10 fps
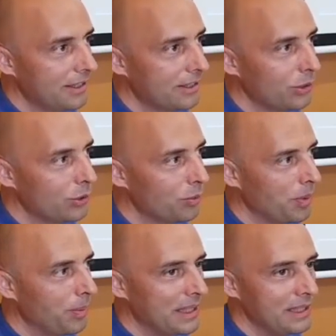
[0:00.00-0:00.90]
Что-то он
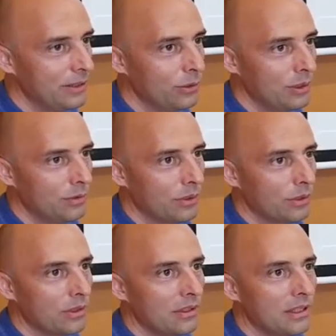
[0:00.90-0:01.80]
попросил у него, а
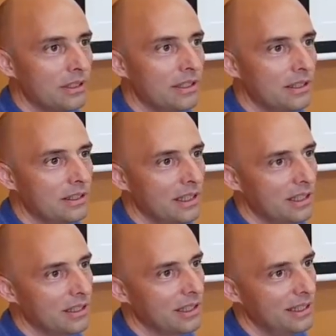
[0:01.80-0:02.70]
тот говорит, знаешь,
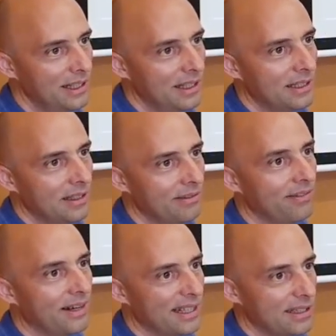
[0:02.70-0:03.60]
сходи-ка ты
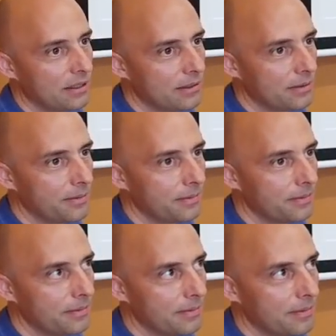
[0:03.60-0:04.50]
в ад.
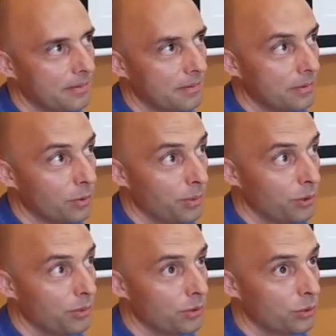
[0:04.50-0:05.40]
Он
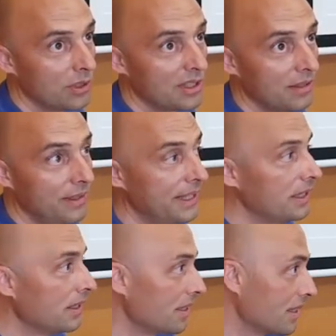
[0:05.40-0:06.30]
подумал, ну,
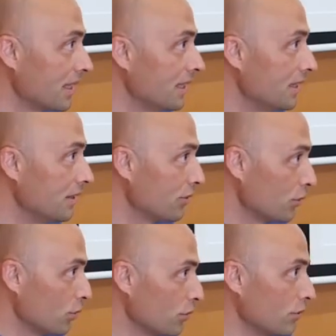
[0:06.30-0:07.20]
наставление, надо сходить,
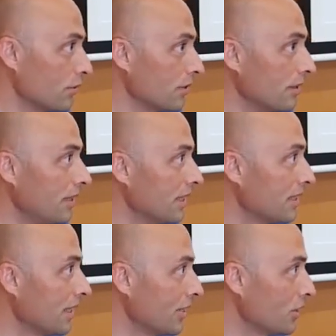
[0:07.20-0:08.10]
что ж, ну, говорят
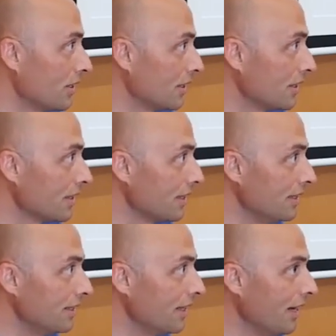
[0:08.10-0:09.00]
старше, надо
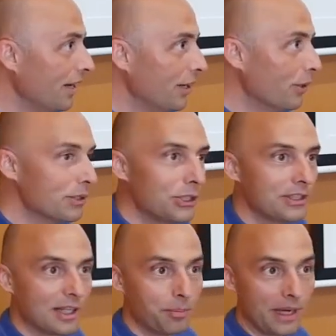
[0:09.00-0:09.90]
сходить. он, значит,
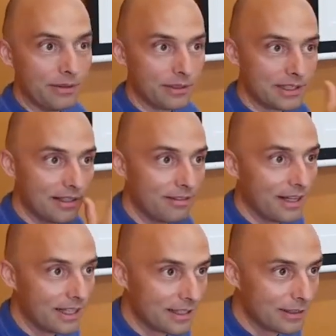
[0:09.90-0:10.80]
отправился в
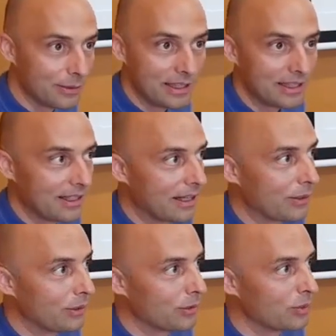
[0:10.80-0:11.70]
ад, ну, не знаю, как
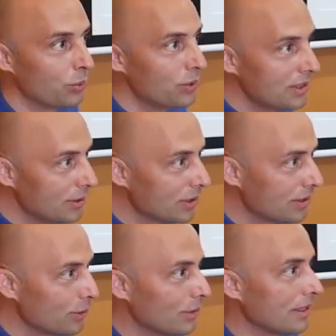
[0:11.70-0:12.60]
вот он
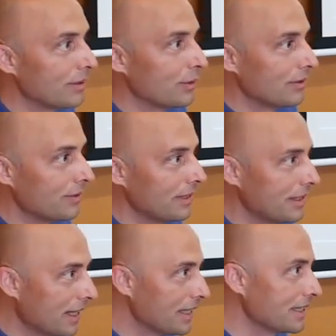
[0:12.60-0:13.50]
спустился туда, вот в эти
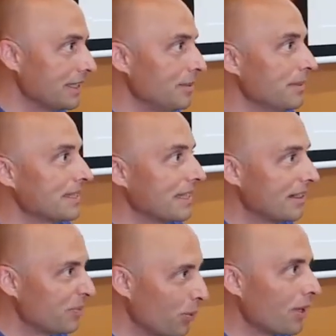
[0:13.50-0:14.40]
адские места,
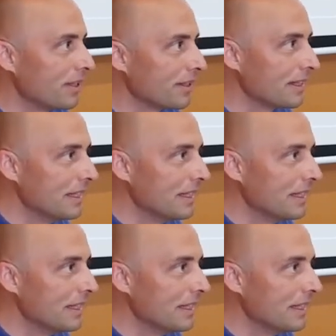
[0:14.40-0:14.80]
в пуранах